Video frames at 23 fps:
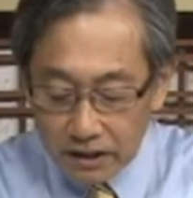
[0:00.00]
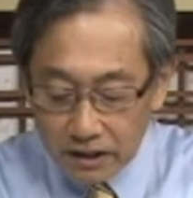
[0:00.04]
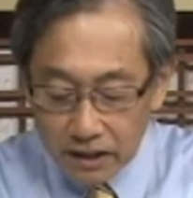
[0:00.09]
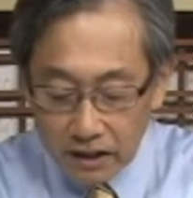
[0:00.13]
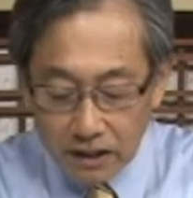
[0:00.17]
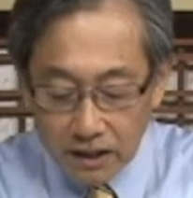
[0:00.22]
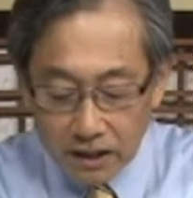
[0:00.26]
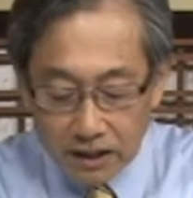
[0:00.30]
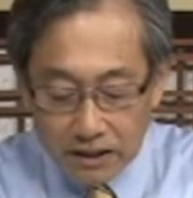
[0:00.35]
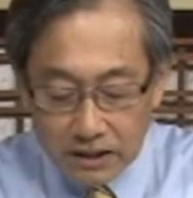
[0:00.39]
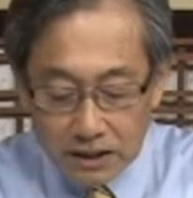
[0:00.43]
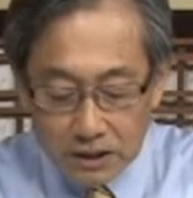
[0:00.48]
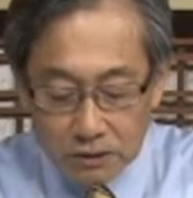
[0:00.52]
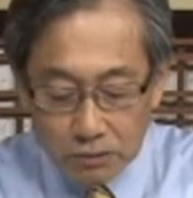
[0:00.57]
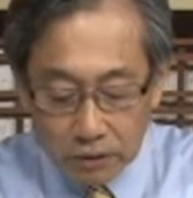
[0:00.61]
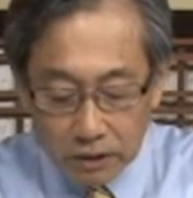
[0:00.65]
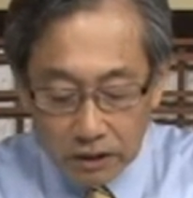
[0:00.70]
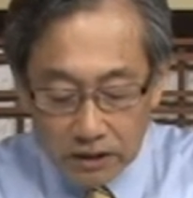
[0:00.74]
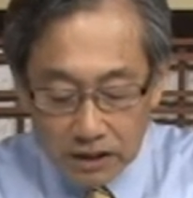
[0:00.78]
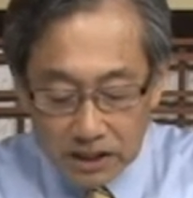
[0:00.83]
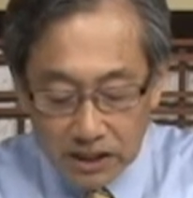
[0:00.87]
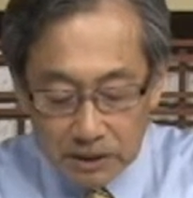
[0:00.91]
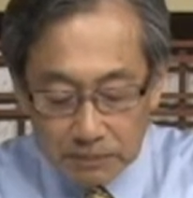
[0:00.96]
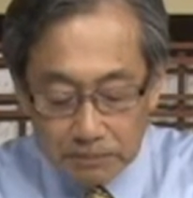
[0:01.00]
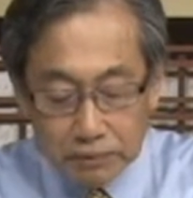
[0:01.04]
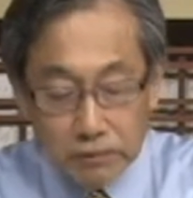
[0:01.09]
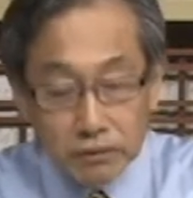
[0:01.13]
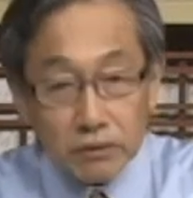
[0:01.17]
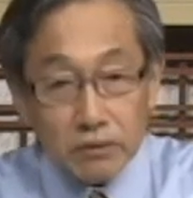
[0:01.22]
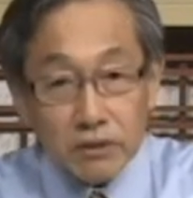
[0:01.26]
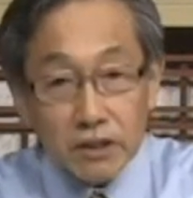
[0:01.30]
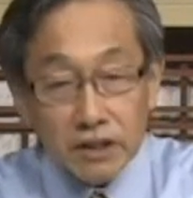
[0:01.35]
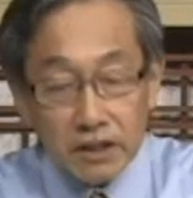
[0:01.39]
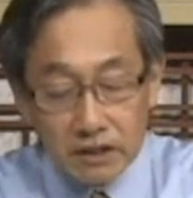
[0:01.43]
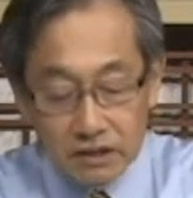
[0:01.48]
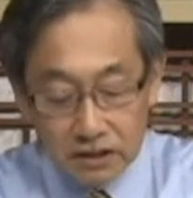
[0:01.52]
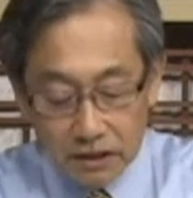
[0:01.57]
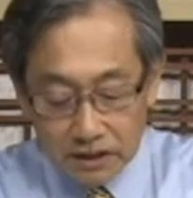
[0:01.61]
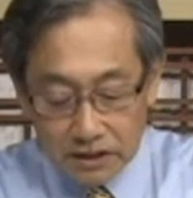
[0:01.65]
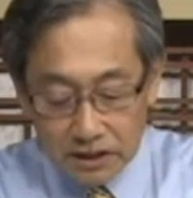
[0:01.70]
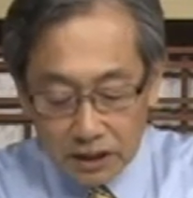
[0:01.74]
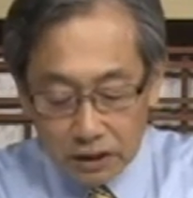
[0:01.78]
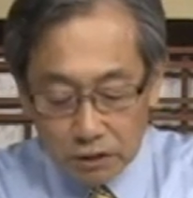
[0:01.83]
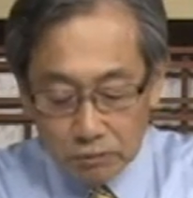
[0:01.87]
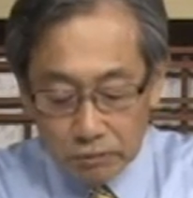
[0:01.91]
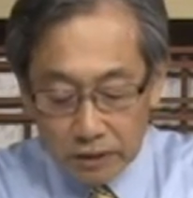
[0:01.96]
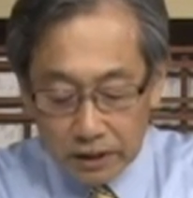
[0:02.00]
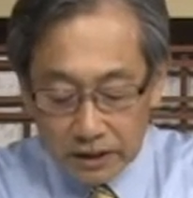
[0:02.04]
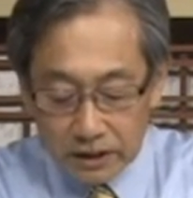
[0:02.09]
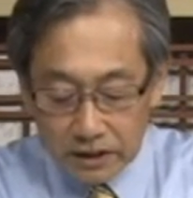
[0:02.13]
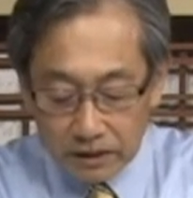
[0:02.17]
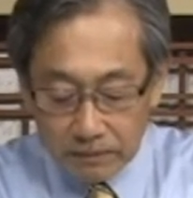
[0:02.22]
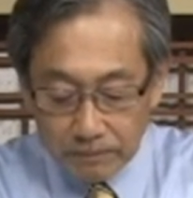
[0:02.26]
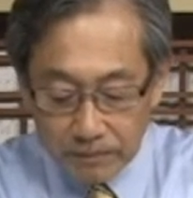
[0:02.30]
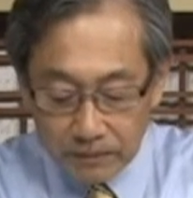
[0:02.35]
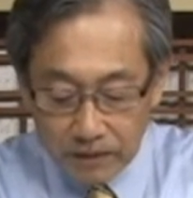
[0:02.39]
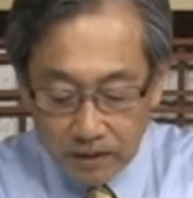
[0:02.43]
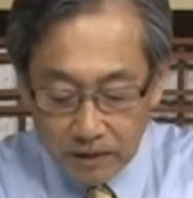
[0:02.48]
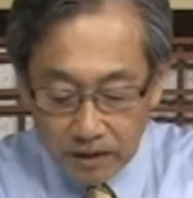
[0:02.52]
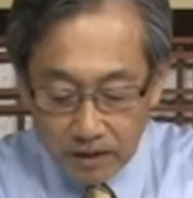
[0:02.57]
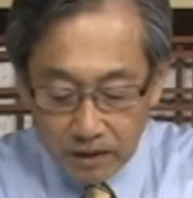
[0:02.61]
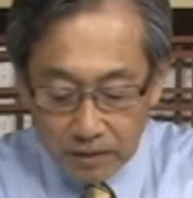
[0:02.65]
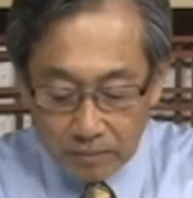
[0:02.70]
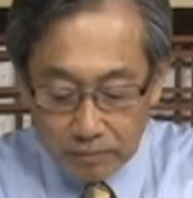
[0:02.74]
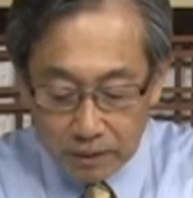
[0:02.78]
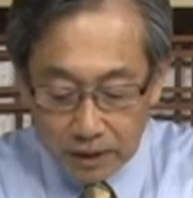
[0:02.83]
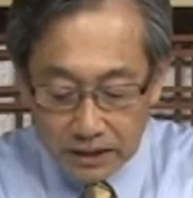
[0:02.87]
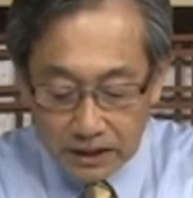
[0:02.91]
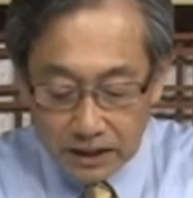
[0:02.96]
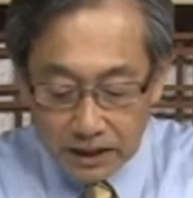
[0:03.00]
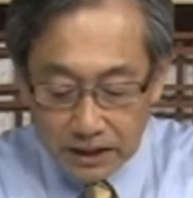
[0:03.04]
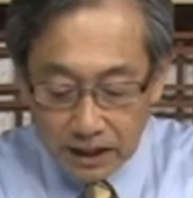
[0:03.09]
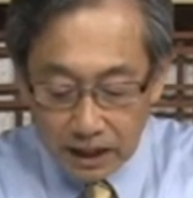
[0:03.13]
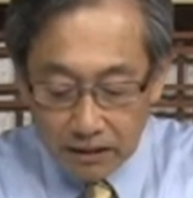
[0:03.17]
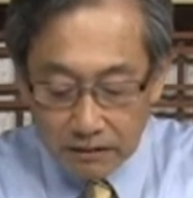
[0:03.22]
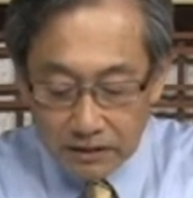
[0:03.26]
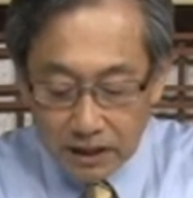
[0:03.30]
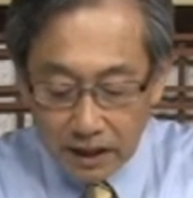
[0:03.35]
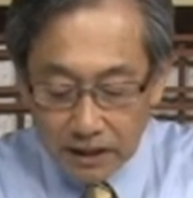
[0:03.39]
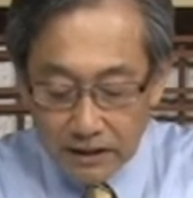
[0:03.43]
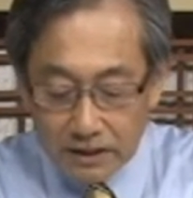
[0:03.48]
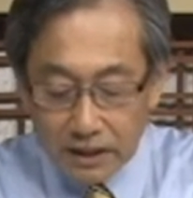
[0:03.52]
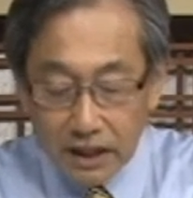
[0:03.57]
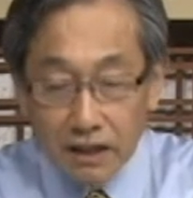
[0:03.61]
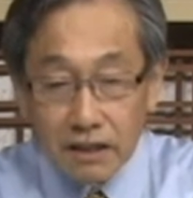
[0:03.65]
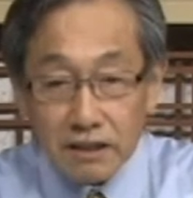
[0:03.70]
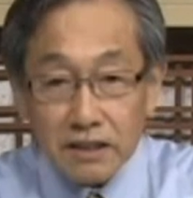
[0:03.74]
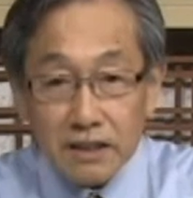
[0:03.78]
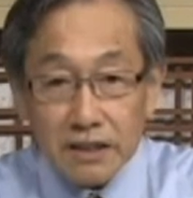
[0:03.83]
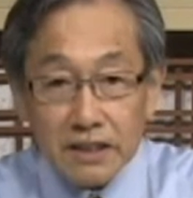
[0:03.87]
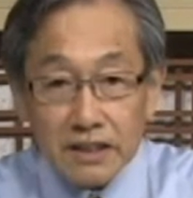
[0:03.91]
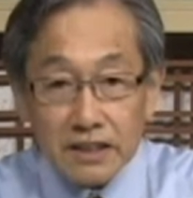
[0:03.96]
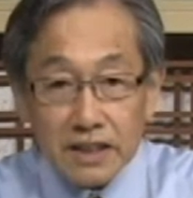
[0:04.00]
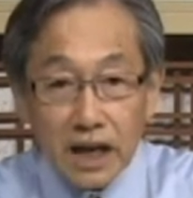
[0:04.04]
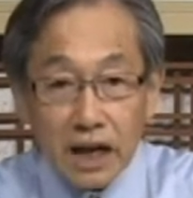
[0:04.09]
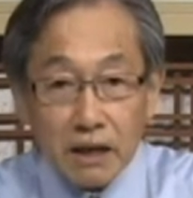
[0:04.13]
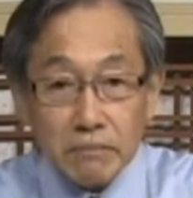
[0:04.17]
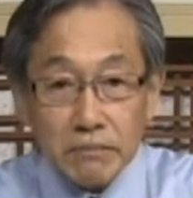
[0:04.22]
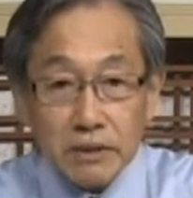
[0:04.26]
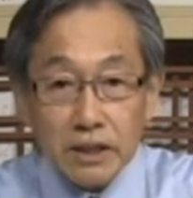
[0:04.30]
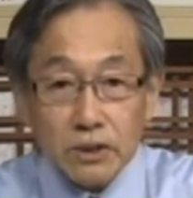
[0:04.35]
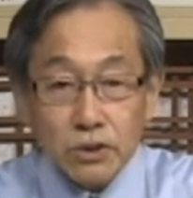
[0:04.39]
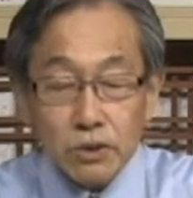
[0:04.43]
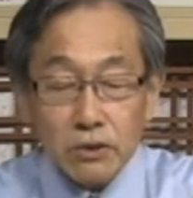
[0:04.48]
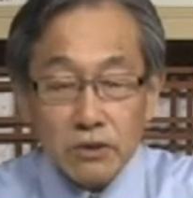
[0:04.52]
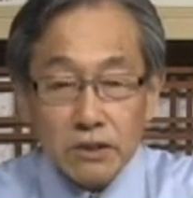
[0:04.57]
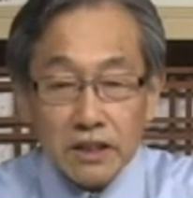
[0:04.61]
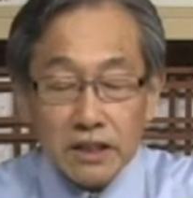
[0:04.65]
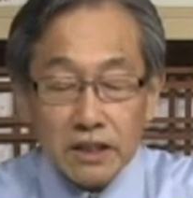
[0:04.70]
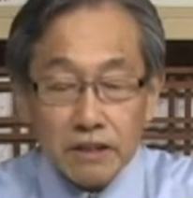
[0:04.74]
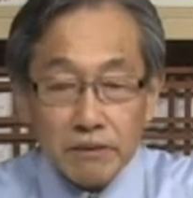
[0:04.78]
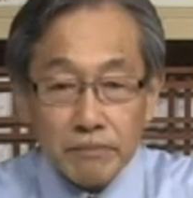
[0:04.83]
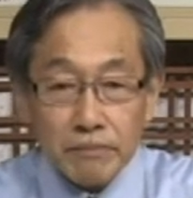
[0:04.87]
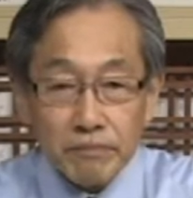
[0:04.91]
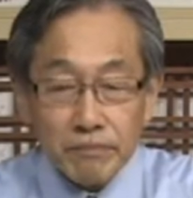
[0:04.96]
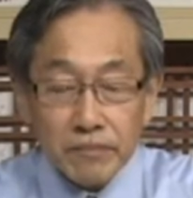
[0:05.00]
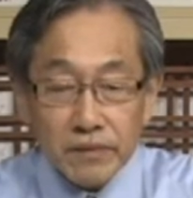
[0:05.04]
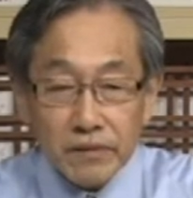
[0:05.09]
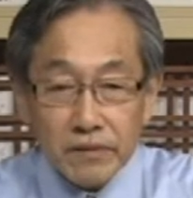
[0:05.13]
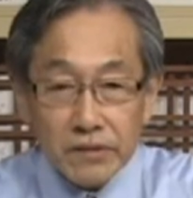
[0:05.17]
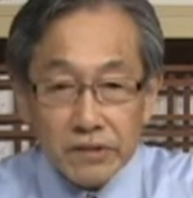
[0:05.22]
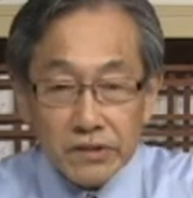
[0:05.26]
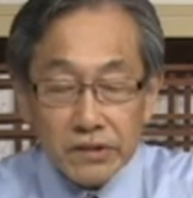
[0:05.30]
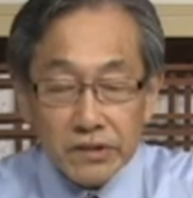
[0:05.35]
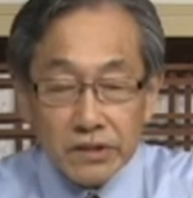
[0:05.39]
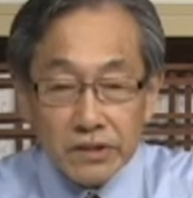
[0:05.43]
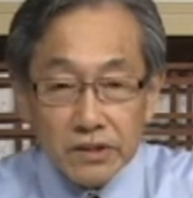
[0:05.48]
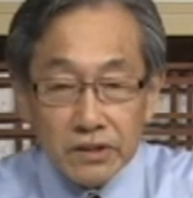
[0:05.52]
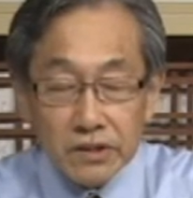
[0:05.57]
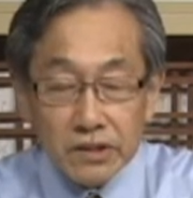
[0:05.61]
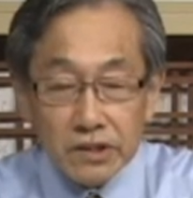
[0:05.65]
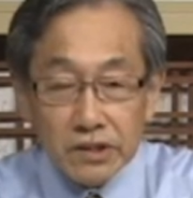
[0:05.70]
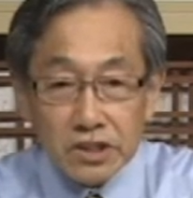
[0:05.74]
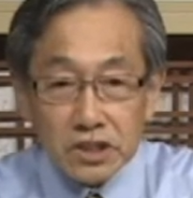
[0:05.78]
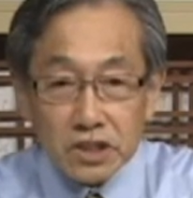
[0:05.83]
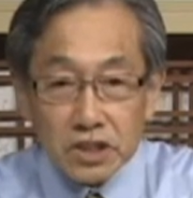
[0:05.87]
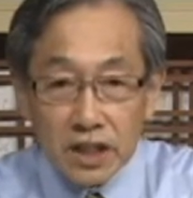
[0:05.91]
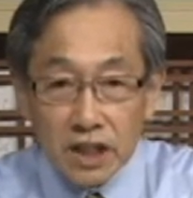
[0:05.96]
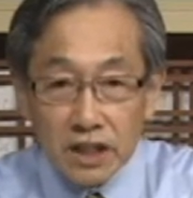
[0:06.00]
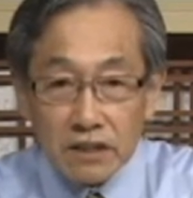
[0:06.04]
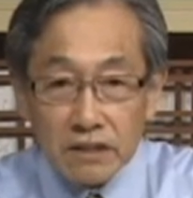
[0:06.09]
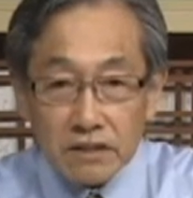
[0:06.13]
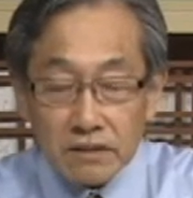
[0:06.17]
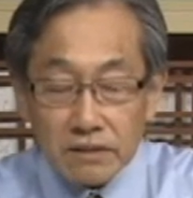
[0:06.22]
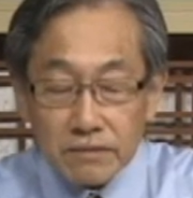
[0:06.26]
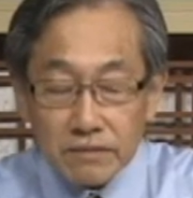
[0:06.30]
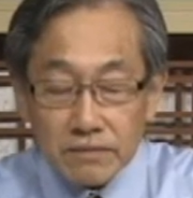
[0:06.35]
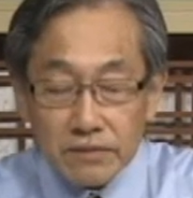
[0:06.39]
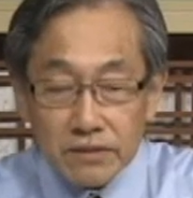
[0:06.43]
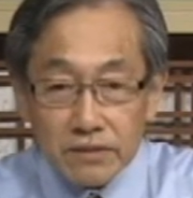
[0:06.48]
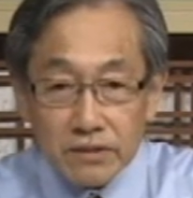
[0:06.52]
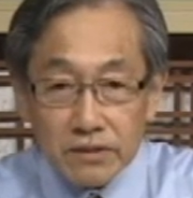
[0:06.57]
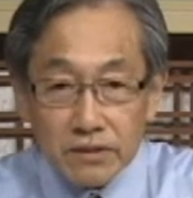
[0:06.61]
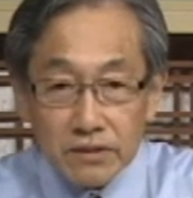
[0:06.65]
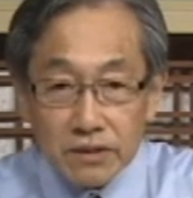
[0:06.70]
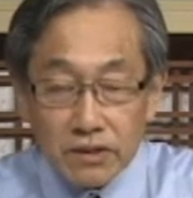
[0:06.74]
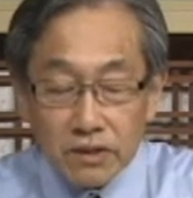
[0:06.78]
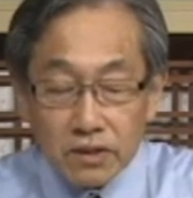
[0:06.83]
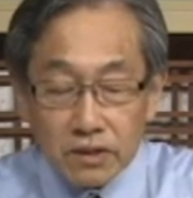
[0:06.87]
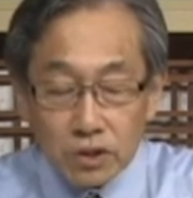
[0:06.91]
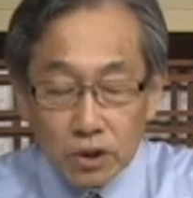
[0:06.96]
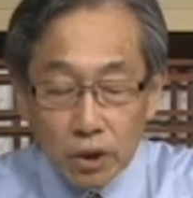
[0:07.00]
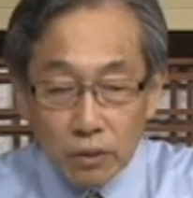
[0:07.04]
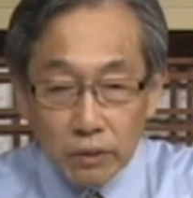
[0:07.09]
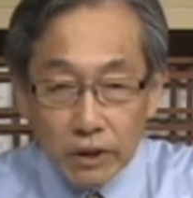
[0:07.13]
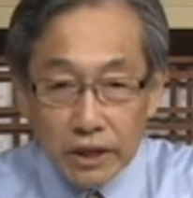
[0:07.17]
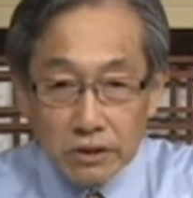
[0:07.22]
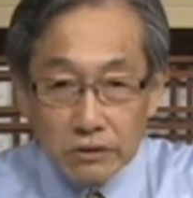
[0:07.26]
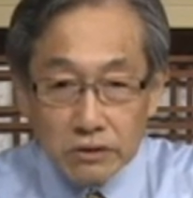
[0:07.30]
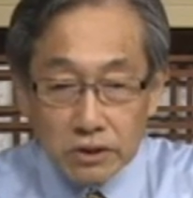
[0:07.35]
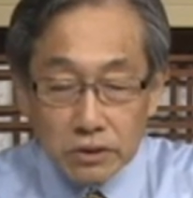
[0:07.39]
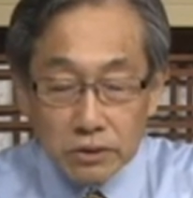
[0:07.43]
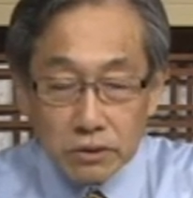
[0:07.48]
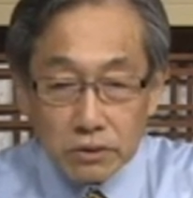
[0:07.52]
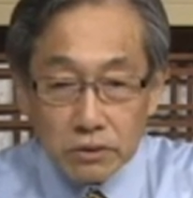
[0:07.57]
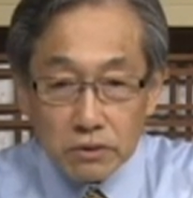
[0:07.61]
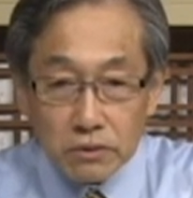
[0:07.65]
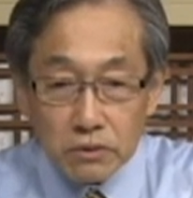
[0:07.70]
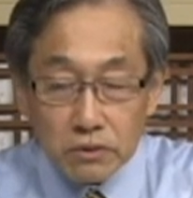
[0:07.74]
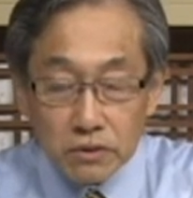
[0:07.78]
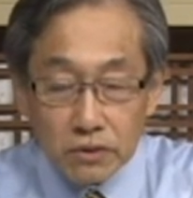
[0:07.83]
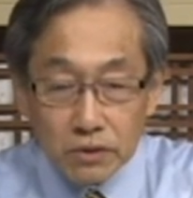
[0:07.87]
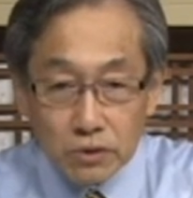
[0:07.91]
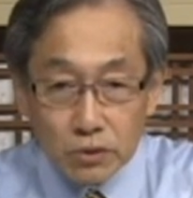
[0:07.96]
认认识我的义仆，得称为义，并且他要担当他们的罪孽。”神透过耶稣基督。